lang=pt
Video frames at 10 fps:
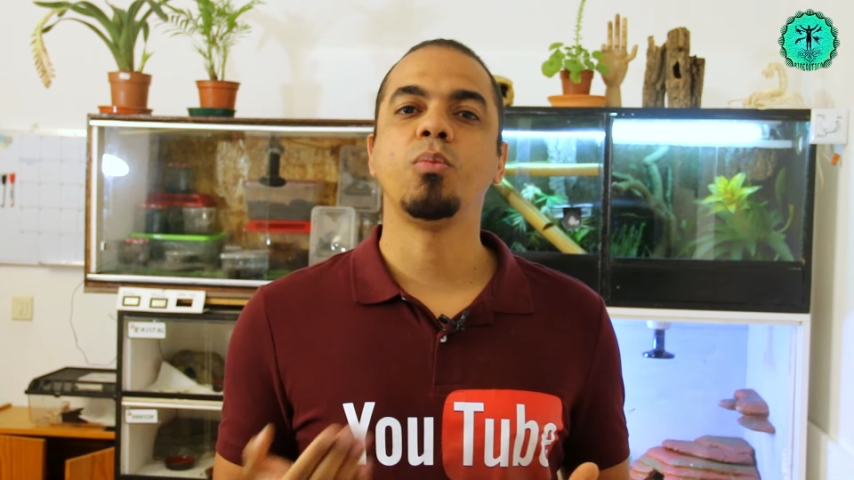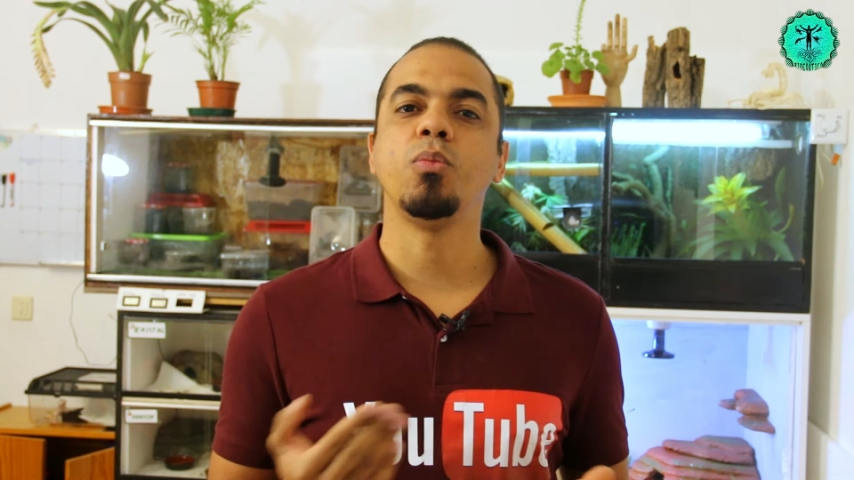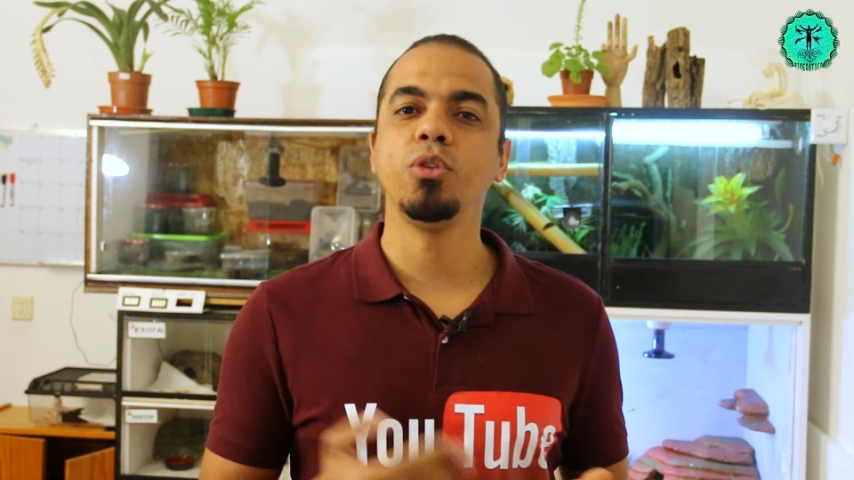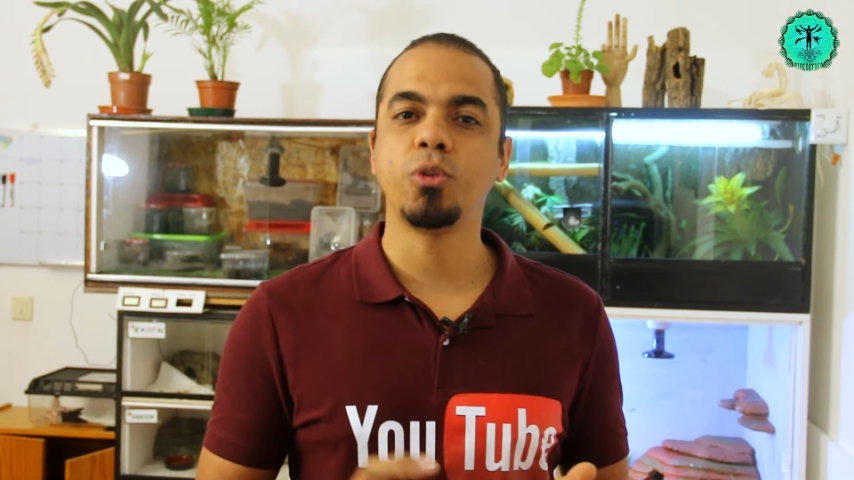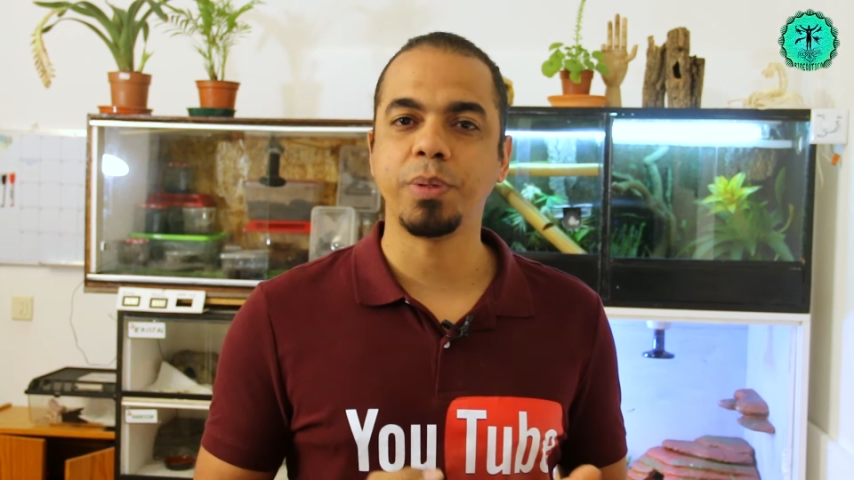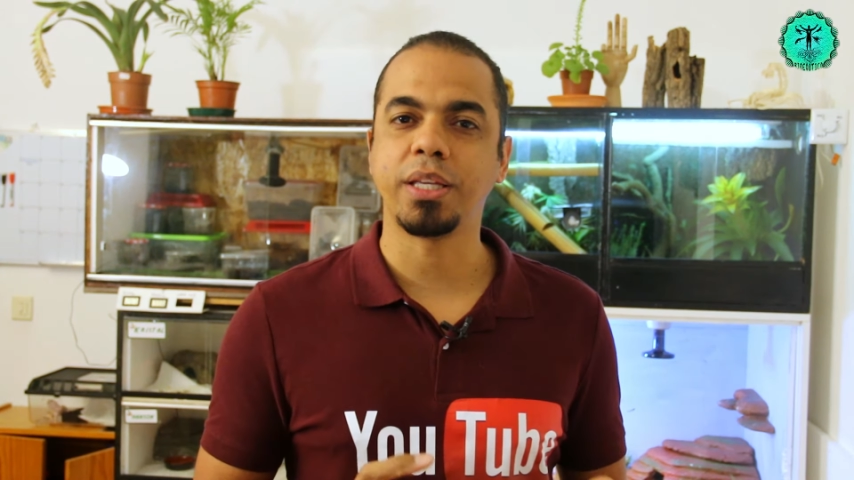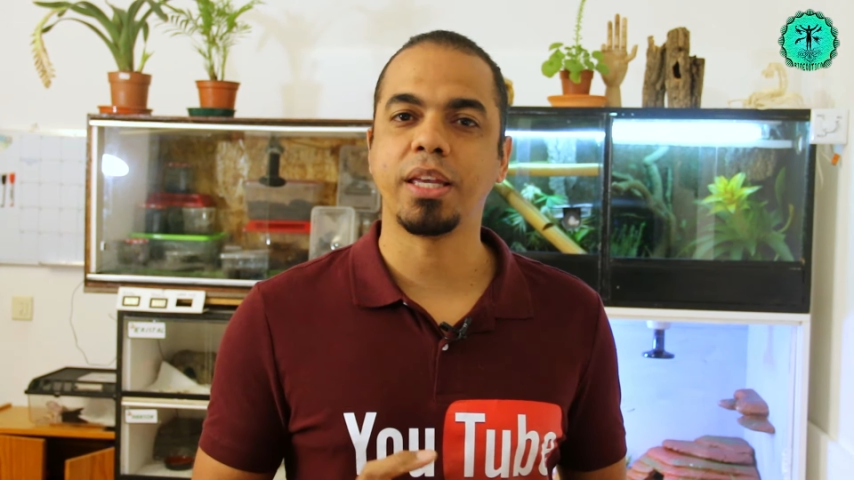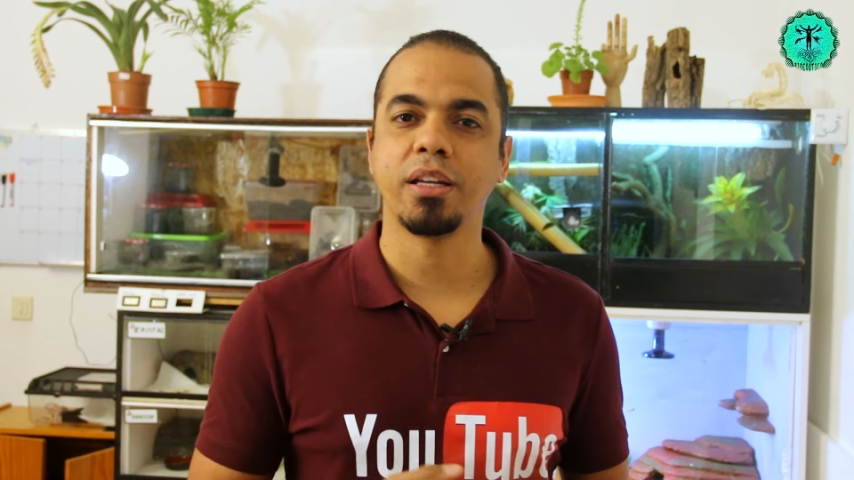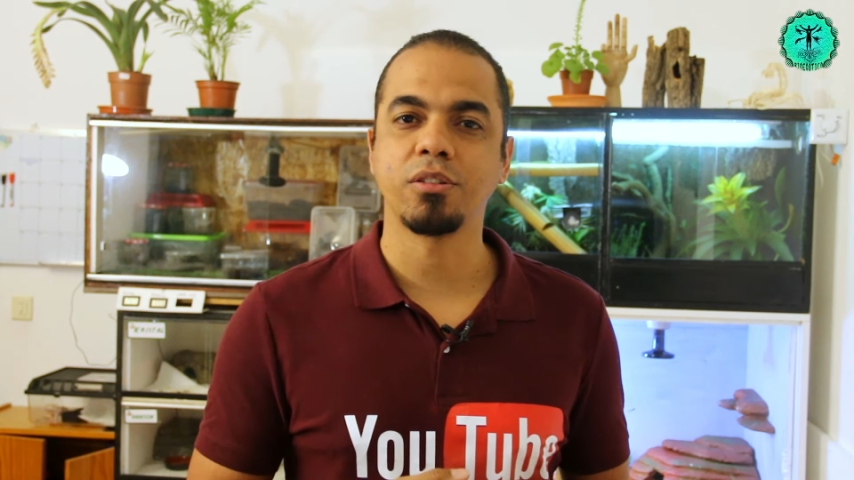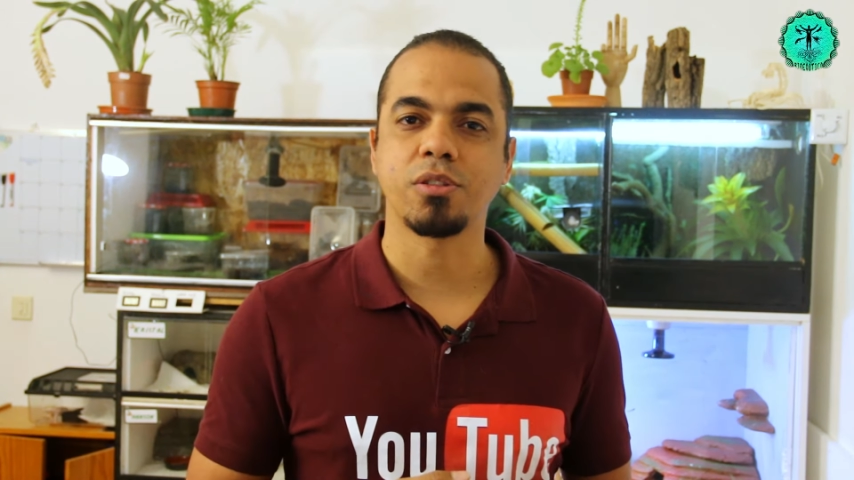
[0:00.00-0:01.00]
muito
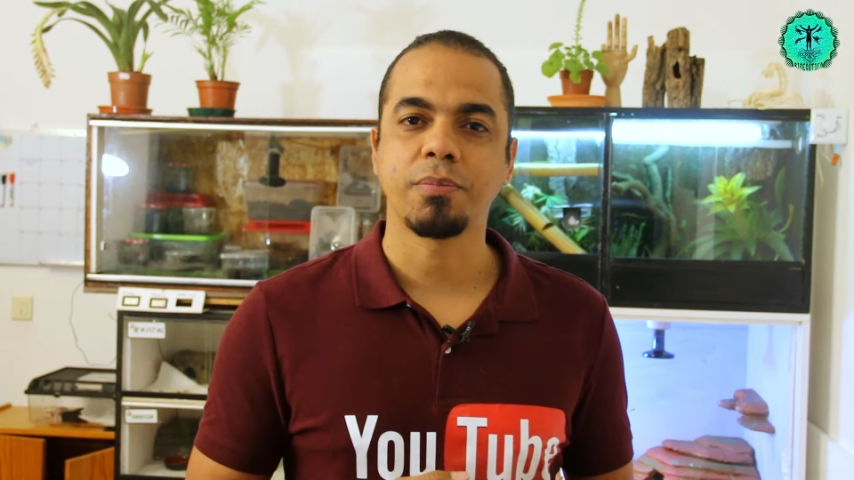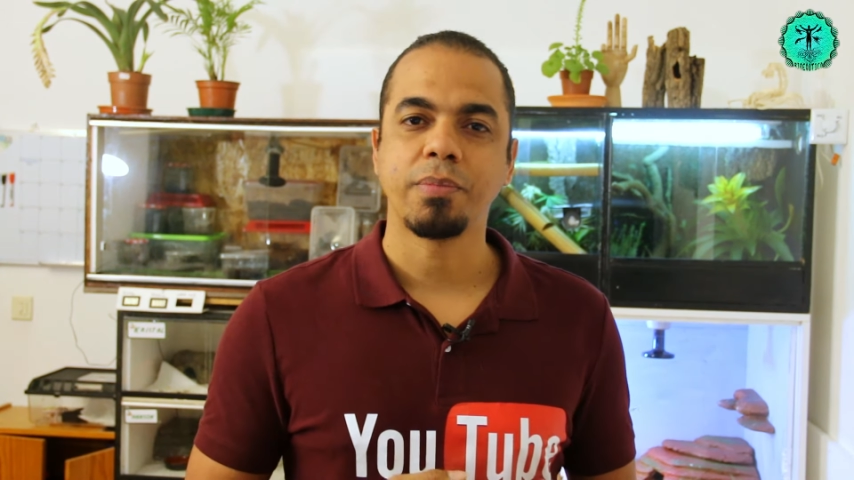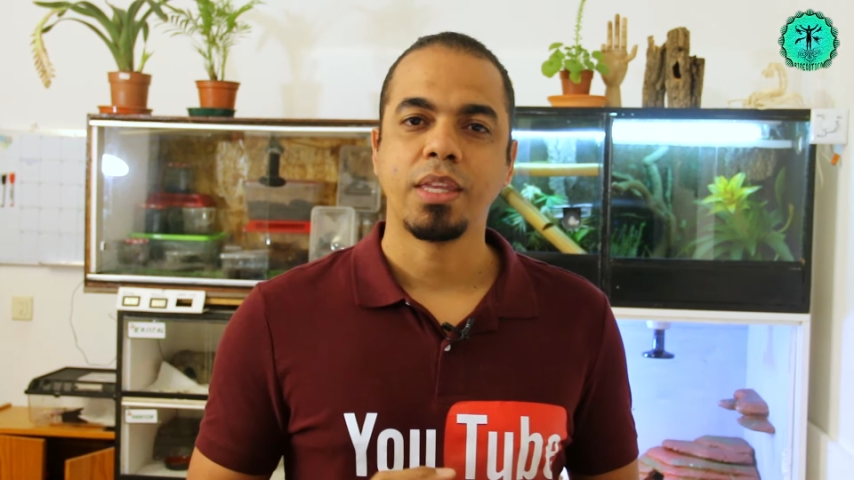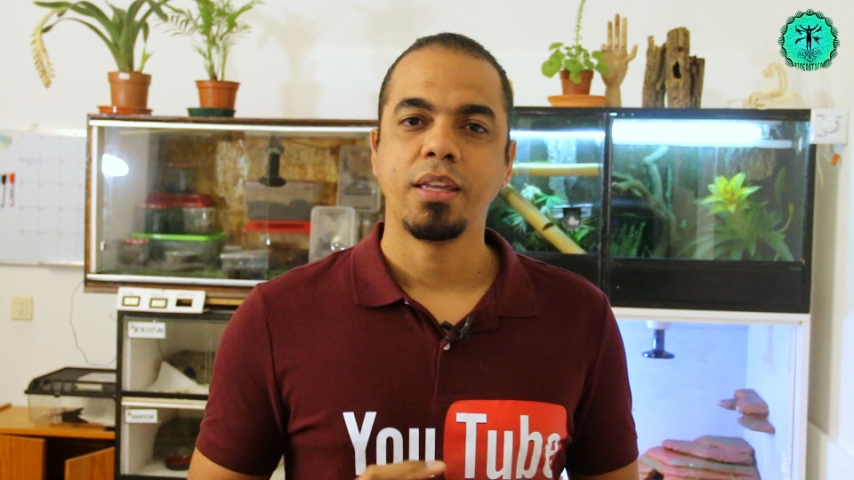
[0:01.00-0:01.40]
pequenos,